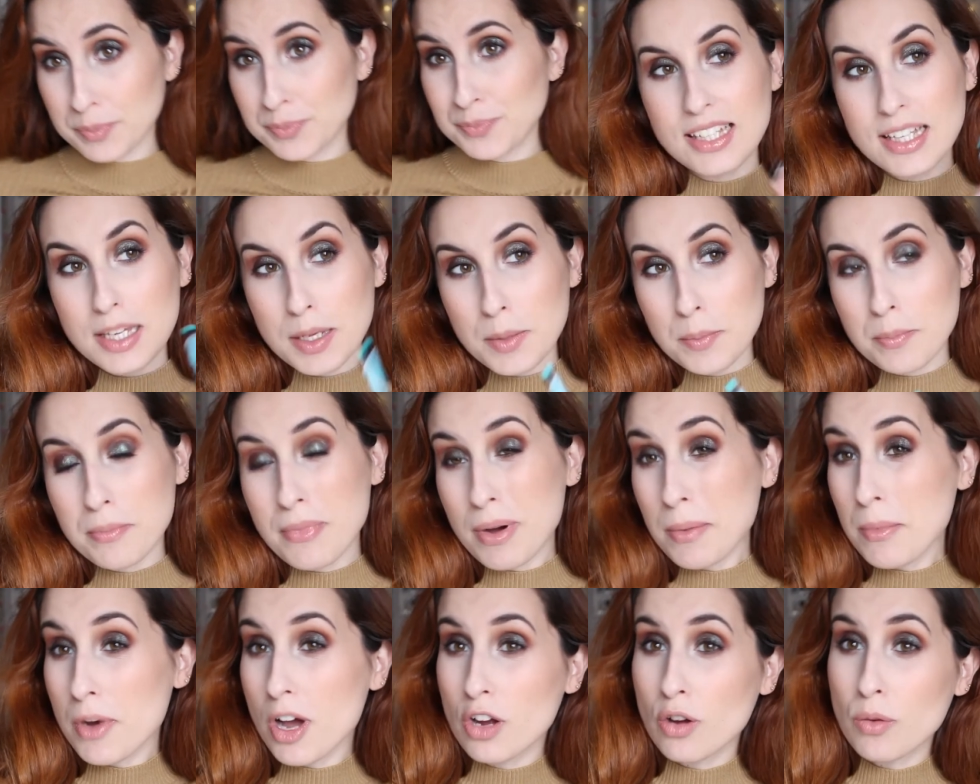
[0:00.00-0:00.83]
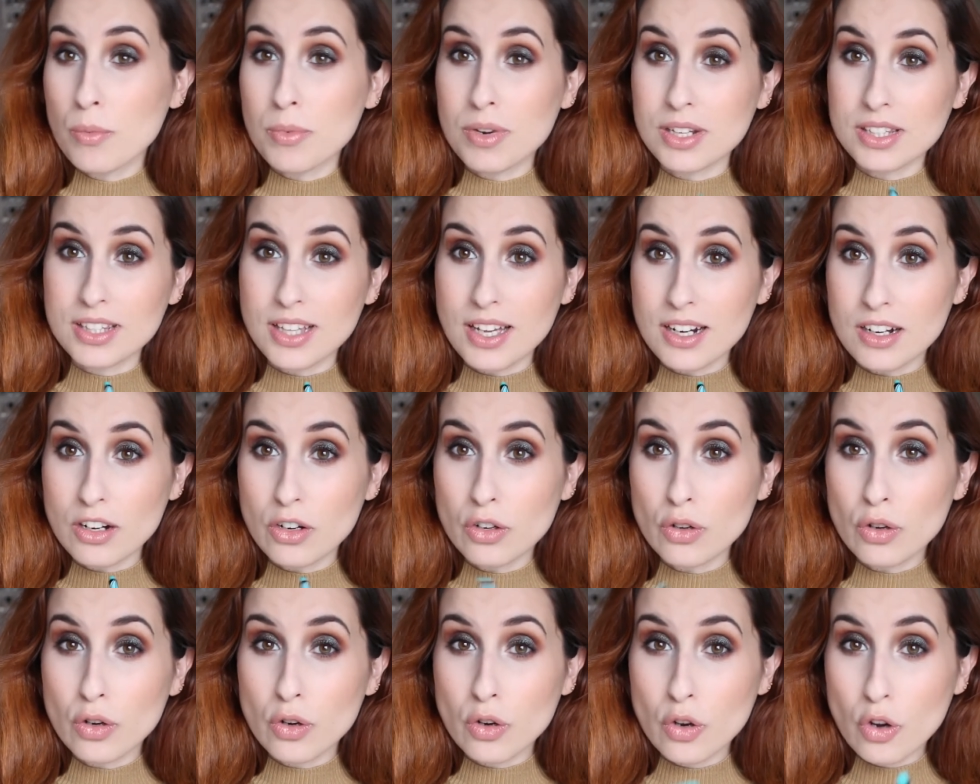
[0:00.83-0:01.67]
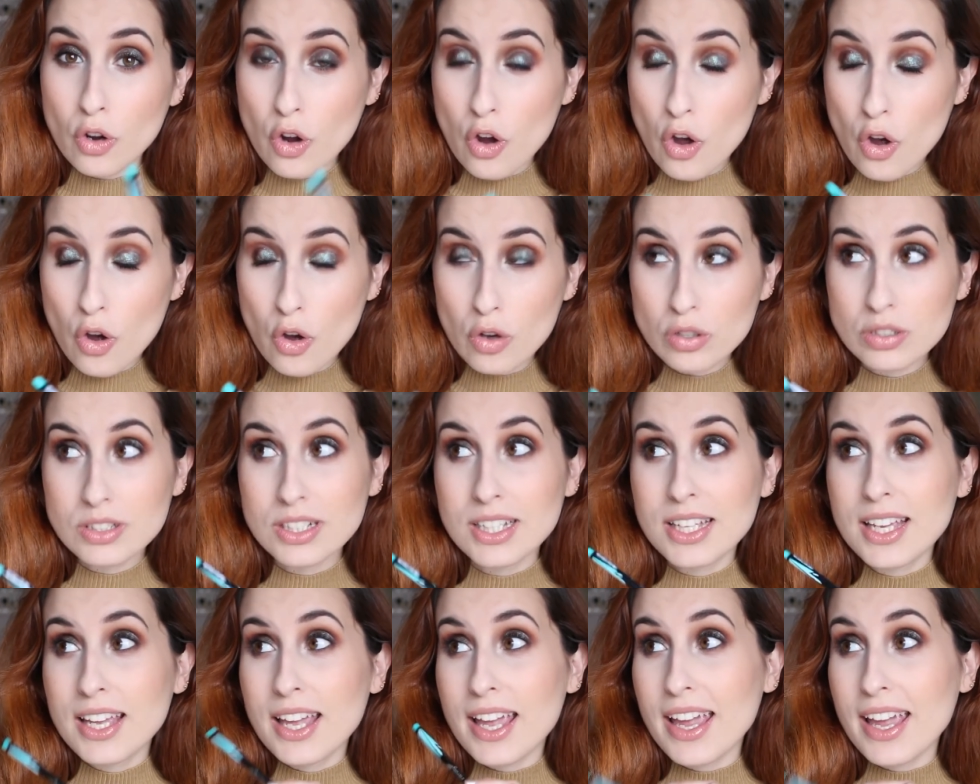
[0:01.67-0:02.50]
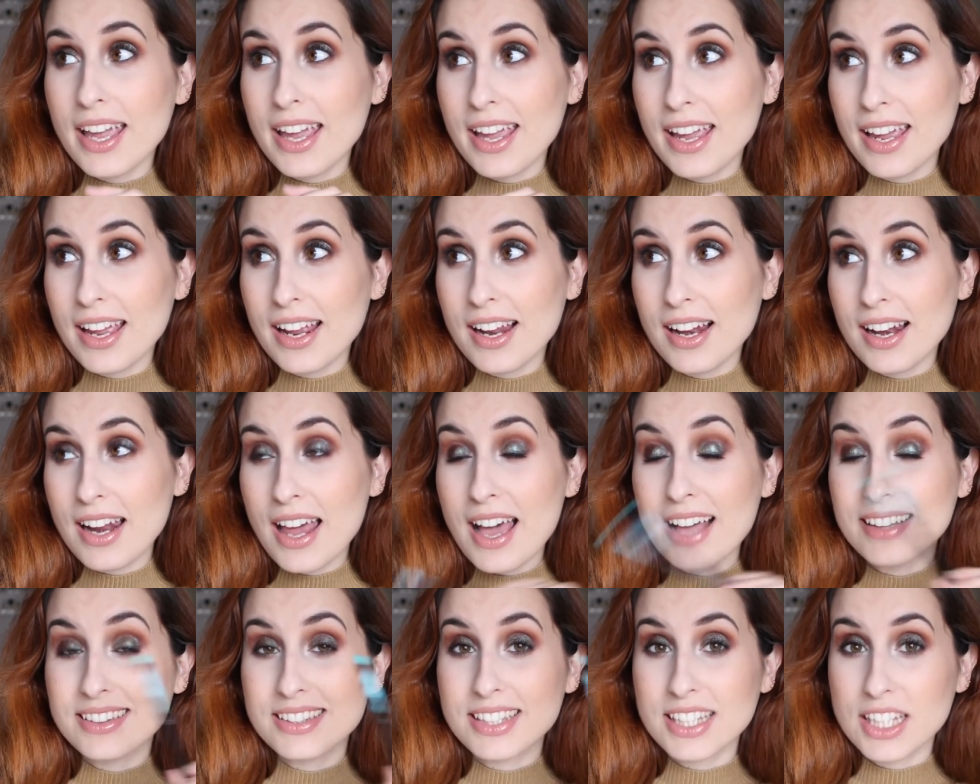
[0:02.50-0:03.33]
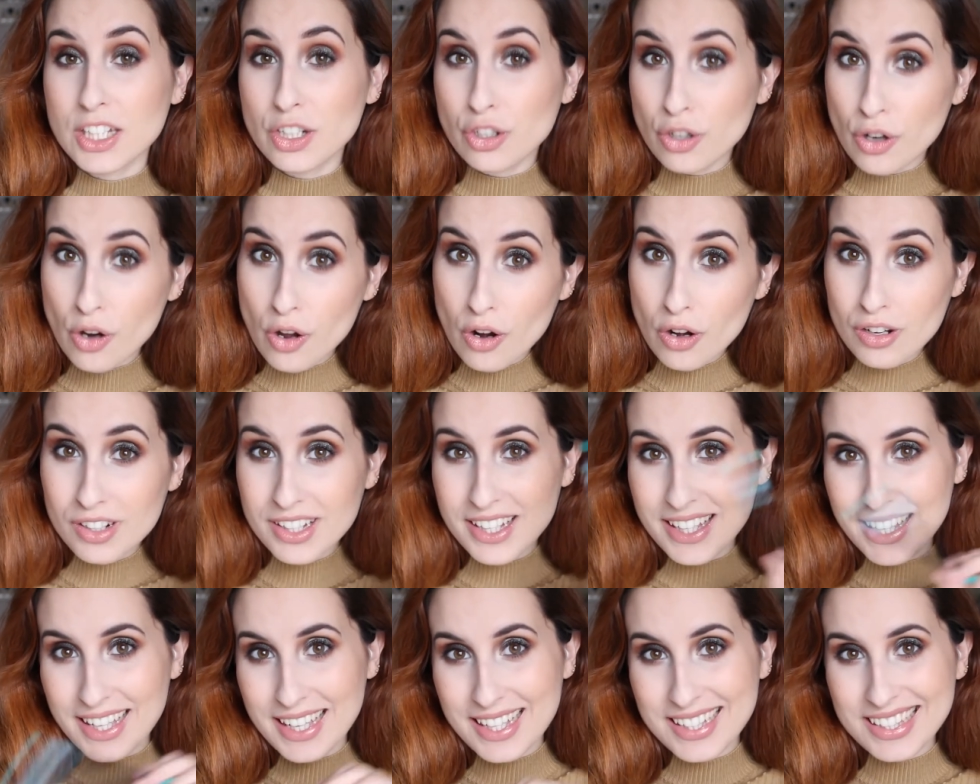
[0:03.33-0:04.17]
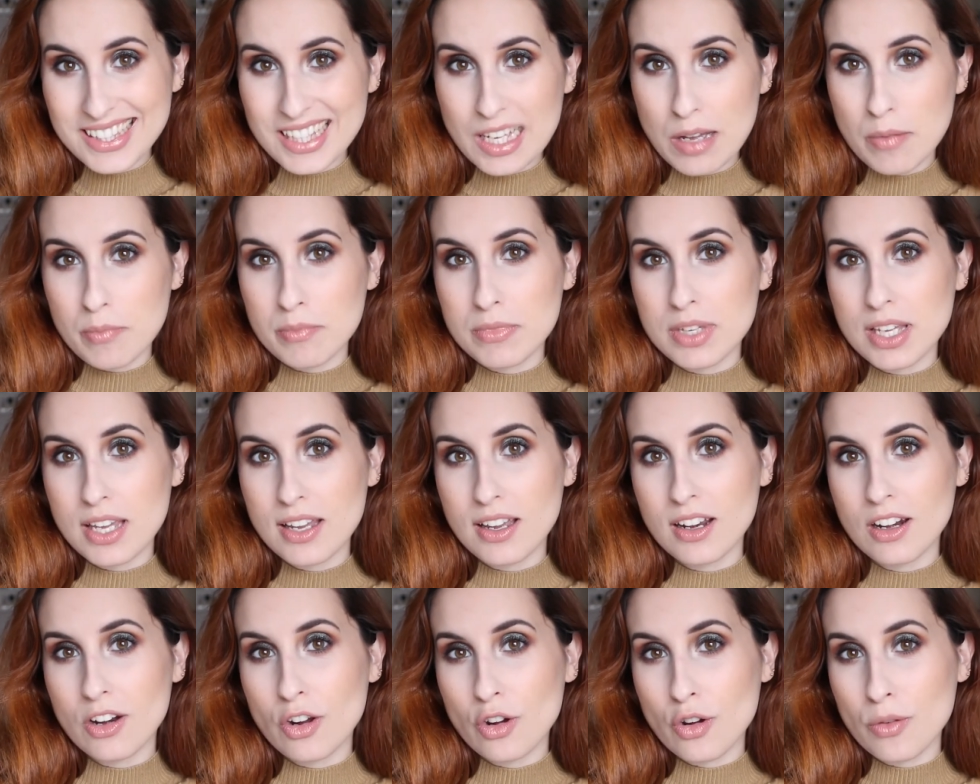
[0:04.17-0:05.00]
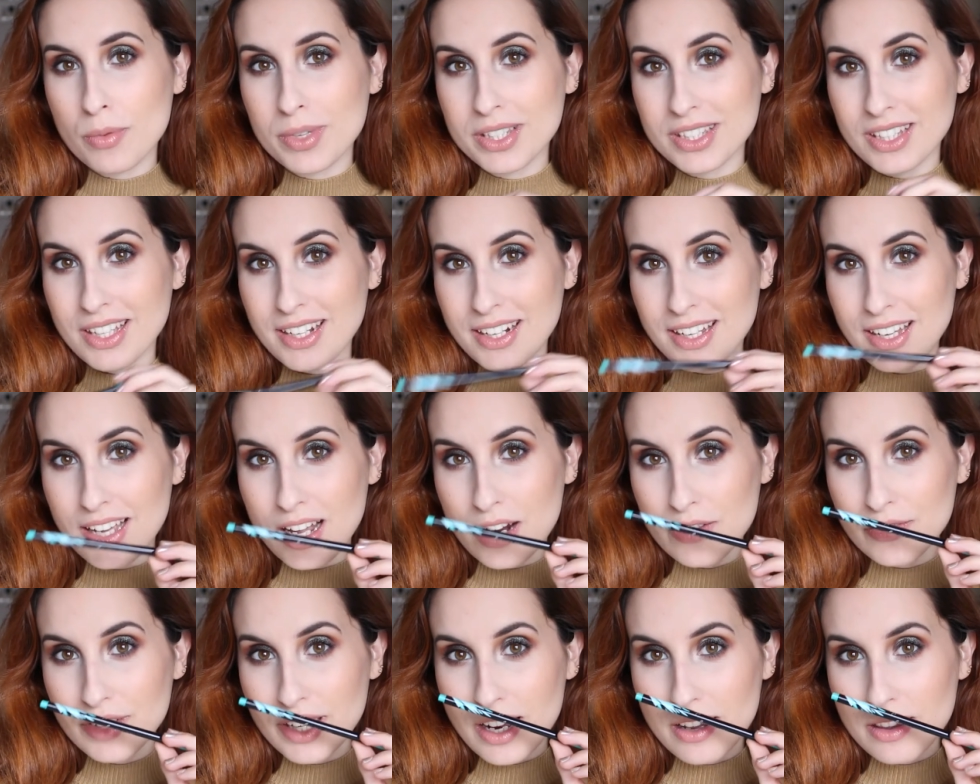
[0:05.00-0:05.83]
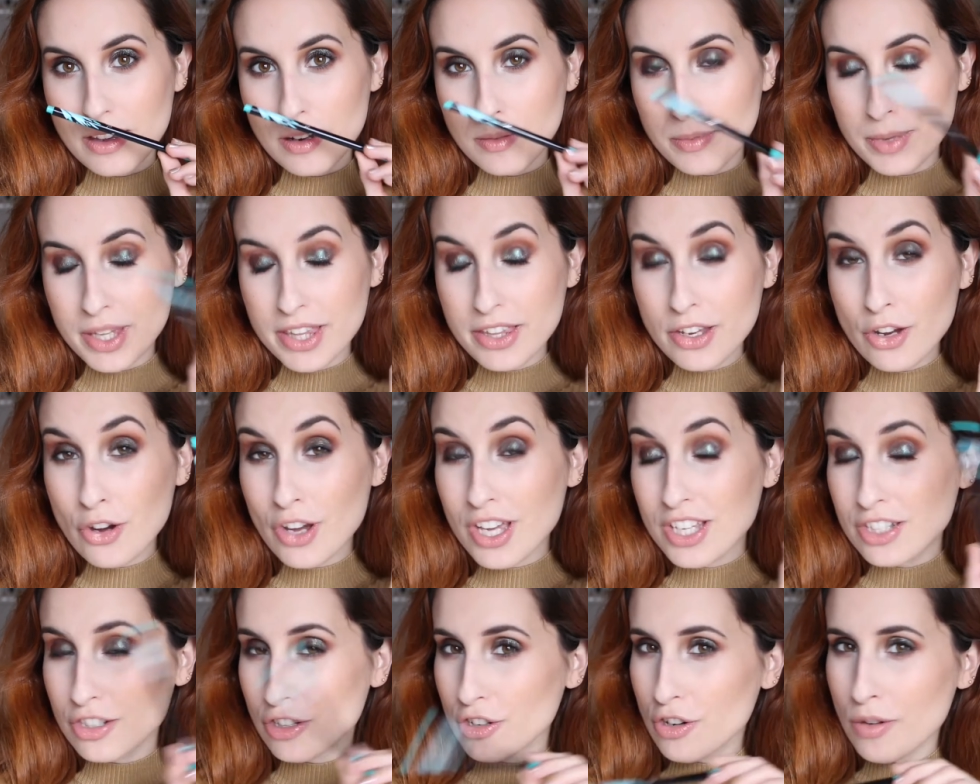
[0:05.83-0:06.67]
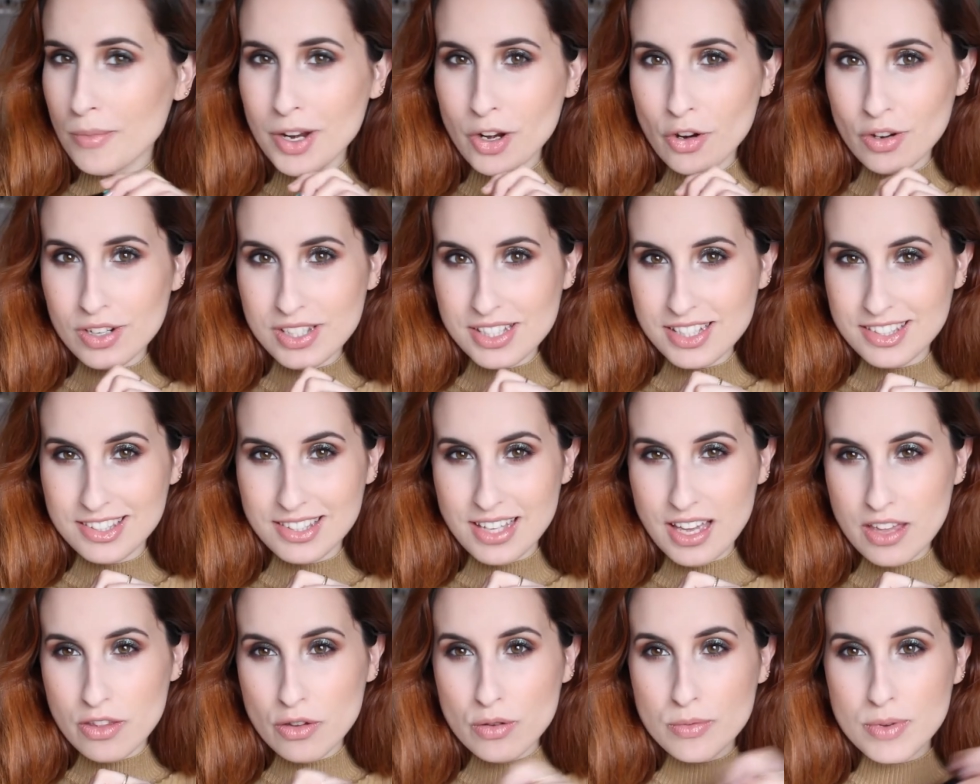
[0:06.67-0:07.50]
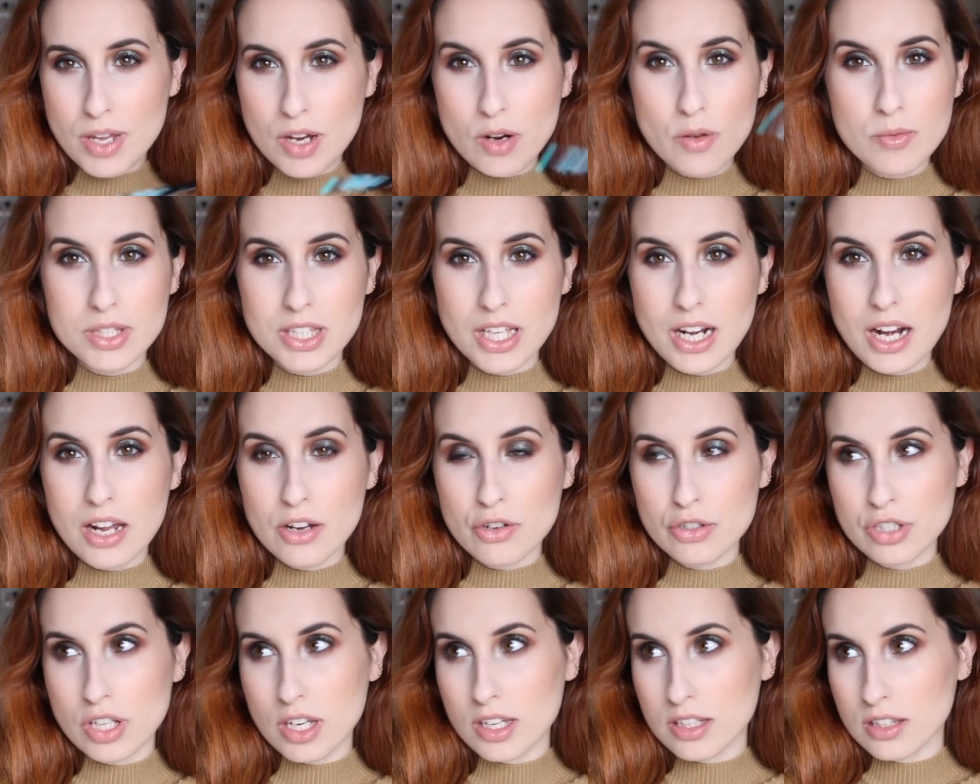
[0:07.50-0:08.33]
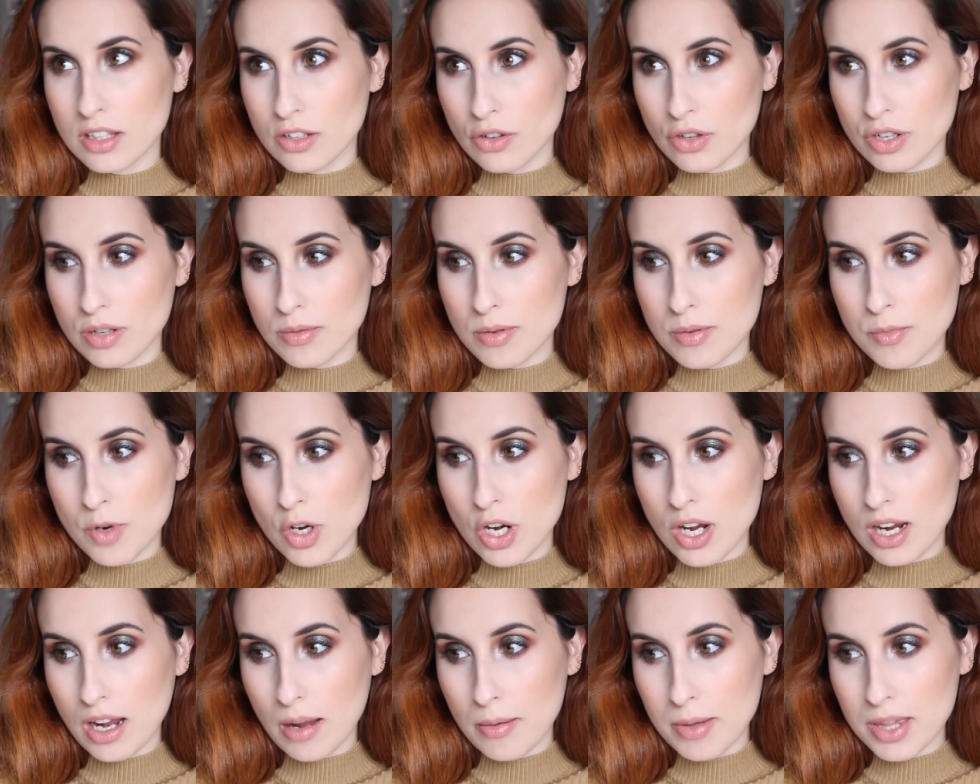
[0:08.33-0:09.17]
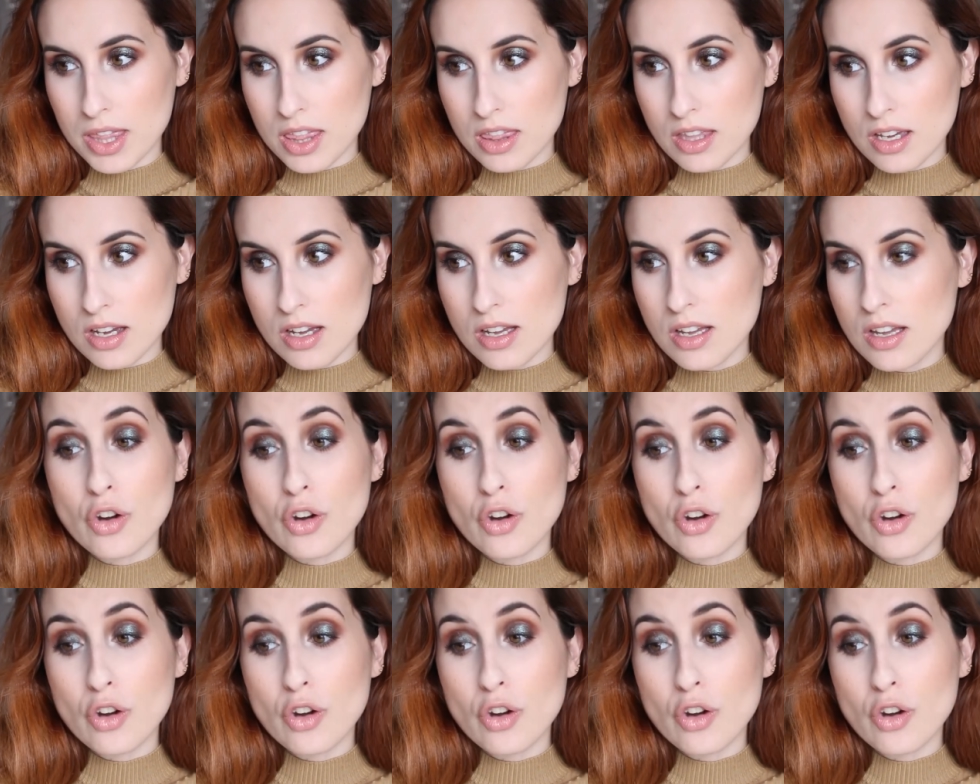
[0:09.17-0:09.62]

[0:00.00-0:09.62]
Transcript: Y vamos a completarlo con el anti-haul que también lo comentaré al final del vídeo. Eso no me lo he listado, voy a comentar las cosas que tengo ahora mismo en la cabeza.